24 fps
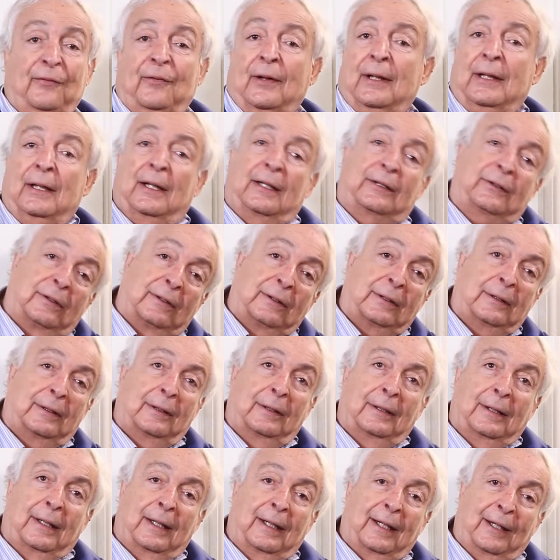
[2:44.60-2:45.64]
fallait
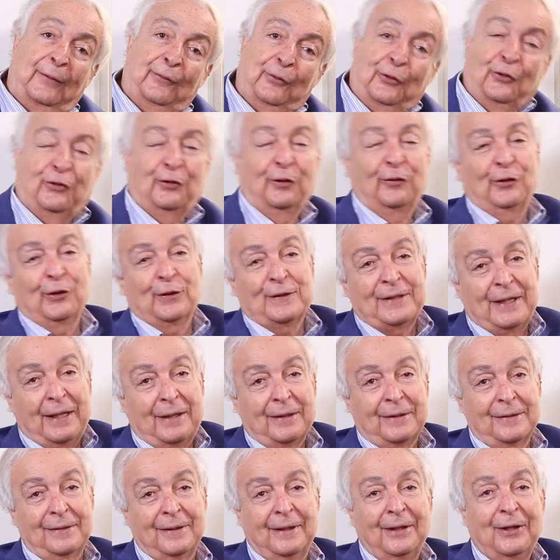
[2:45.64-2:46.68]
attendre la Révolution
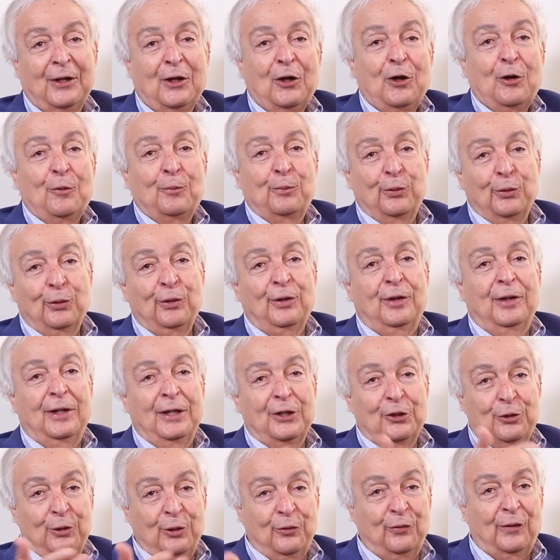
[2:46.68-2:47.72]
française pour que
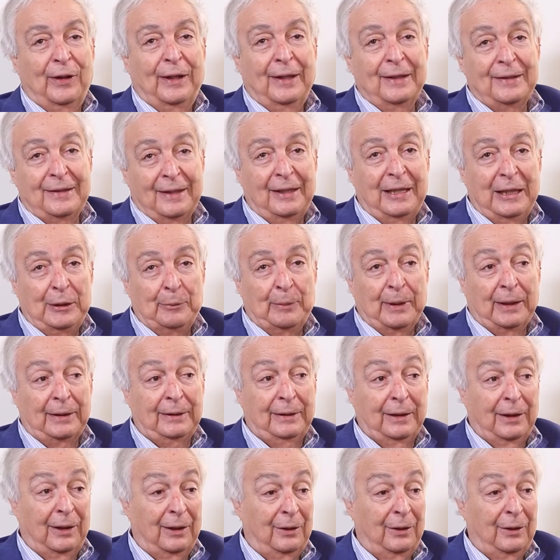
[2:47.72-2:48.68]
les juifs aient cette liberté.